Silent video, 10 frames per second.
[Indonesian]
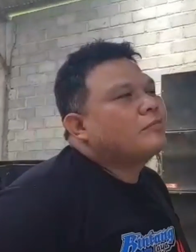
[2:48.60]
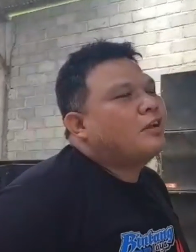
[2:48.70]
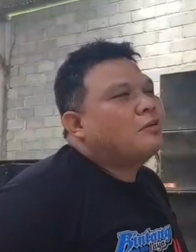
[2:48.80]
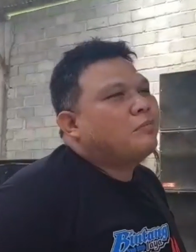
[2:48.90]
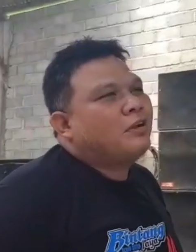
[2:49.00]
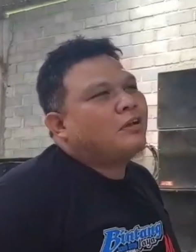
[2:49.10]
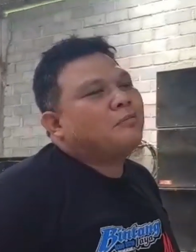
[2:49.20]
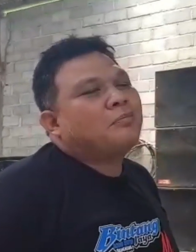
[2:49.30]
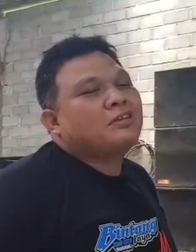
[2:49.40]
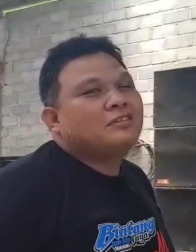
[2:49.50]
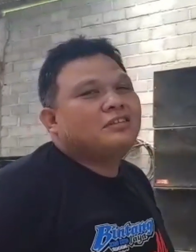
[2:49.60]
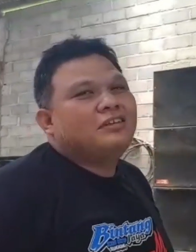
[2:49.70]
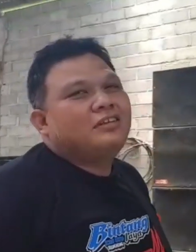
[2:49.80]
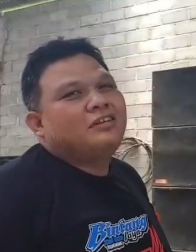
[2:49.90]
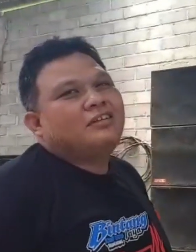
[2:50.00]
kalau menang kan
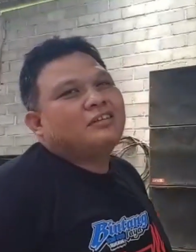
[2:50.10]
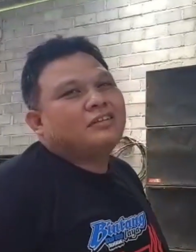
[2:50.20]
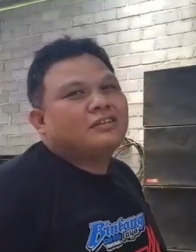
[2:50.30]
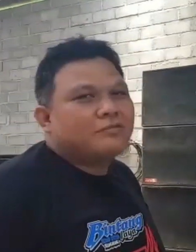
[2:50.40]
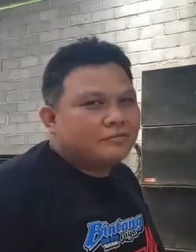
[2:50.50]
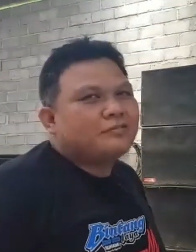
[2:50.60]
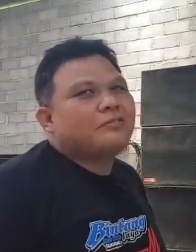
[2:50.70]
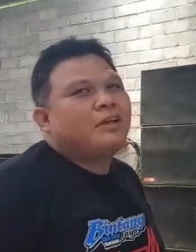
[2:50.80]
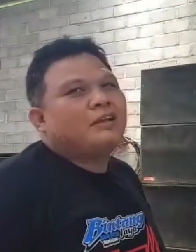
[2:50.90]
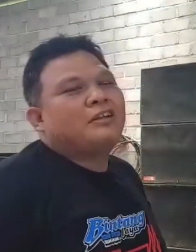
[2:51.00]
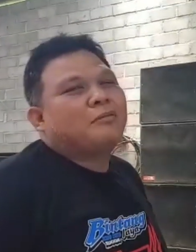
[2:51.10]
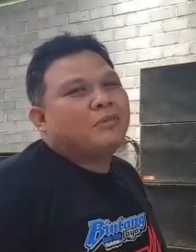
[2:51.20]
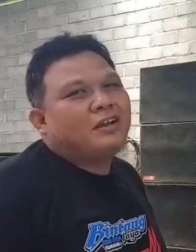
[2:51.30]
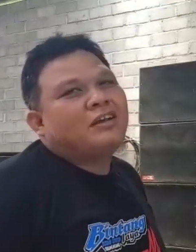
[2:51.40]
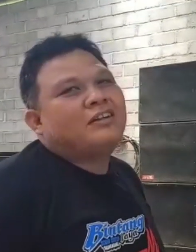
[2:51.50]
pasti ada
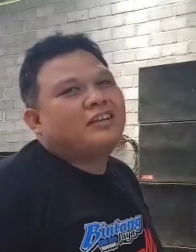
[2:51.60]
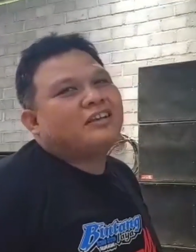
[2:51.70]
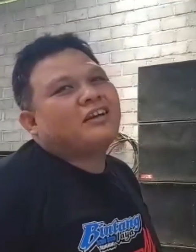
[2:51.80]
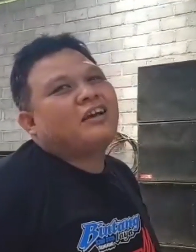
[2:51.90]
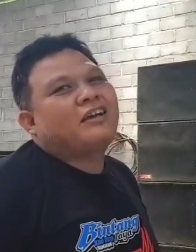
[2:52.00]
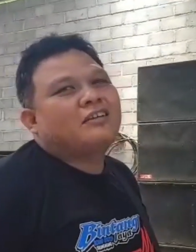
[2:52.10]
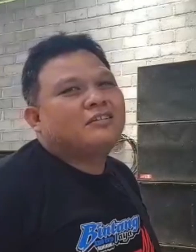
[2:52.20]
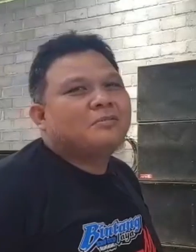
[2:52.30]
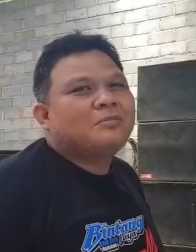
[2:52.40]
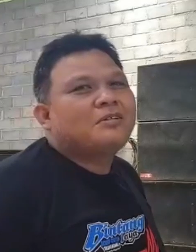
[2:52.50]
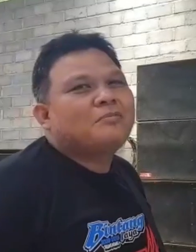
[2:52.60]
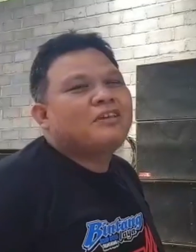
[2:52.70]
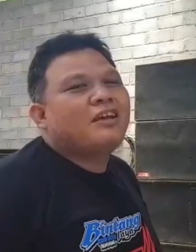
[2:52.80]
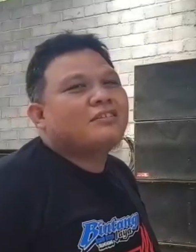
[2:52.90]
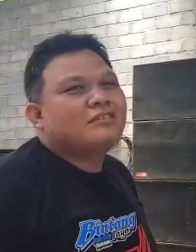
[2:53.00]
yang menang ada yang kalah itu oh, iya.
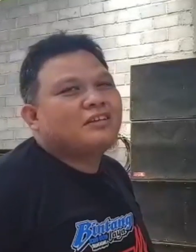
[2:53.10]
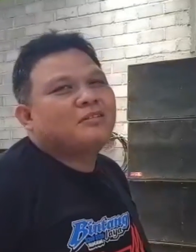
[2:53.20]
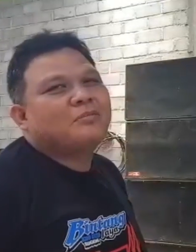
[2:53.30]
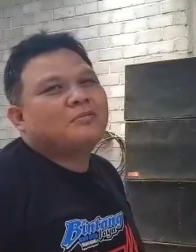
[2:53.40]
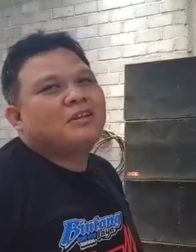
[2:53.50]
biasa tuh